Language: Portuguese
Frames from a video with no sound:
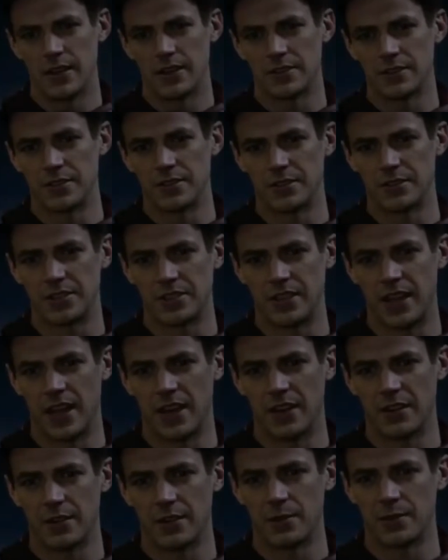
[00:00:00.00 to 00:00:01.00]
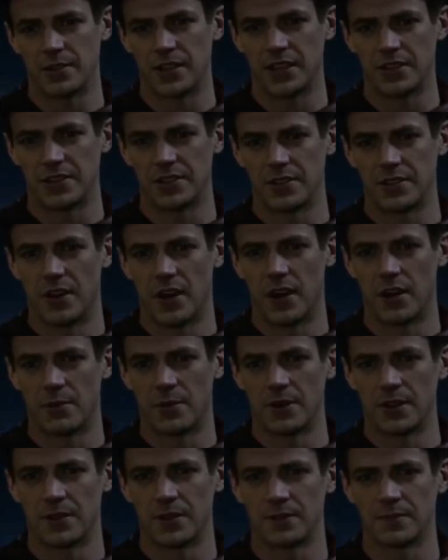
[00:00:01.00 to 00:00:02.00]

Até que não é tão assustador sem a sua